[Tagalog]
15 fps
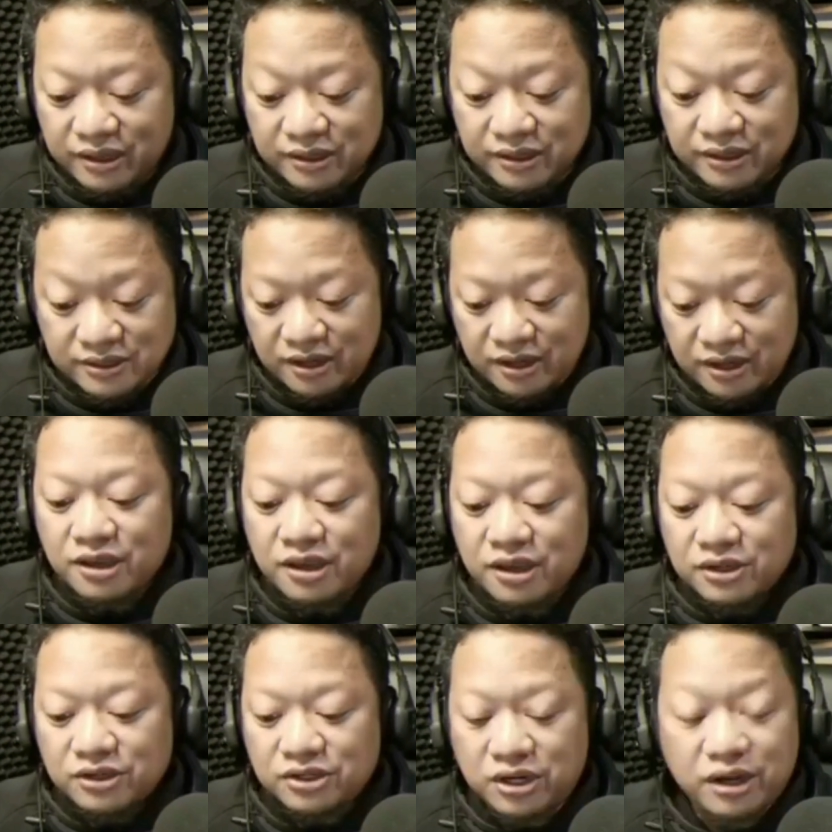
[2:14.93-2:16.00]
Instead,
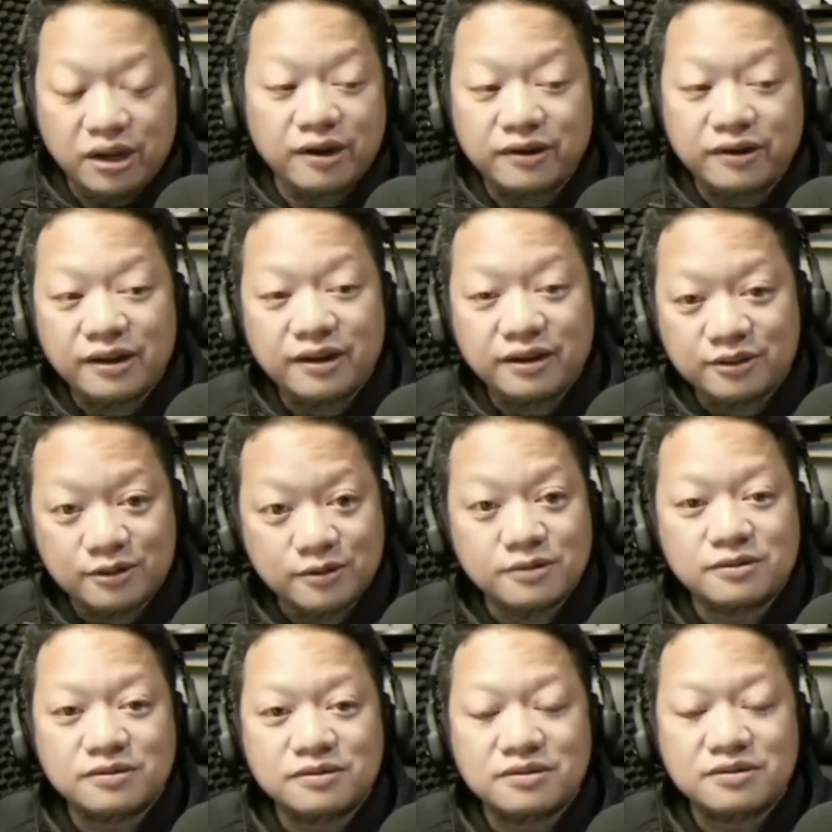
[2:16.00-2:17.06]
shinare nila
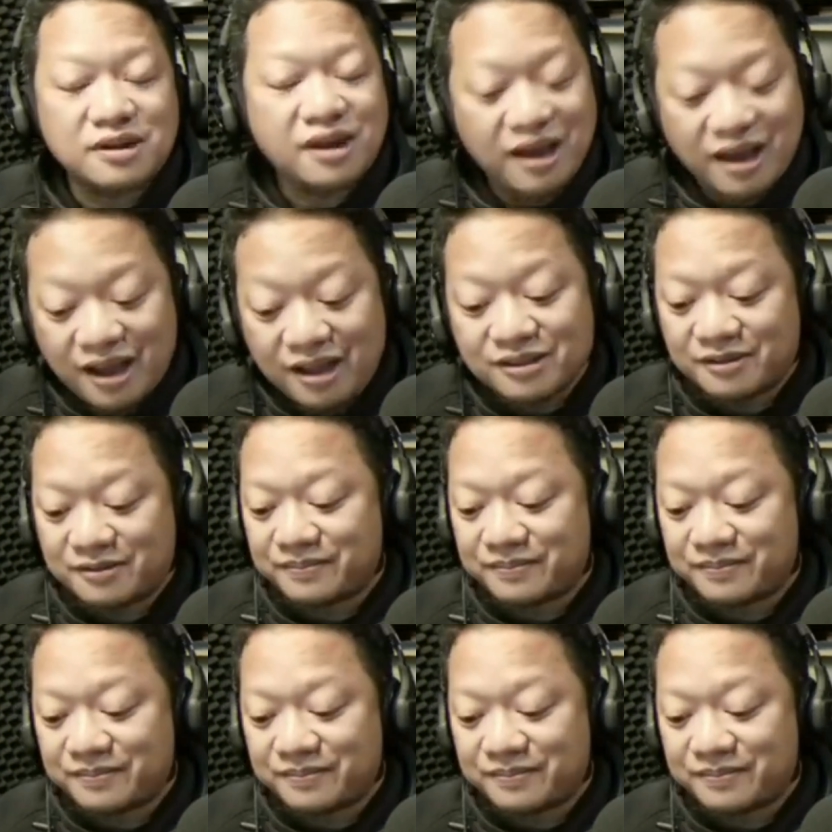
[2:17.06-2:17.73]
ito sa lahat.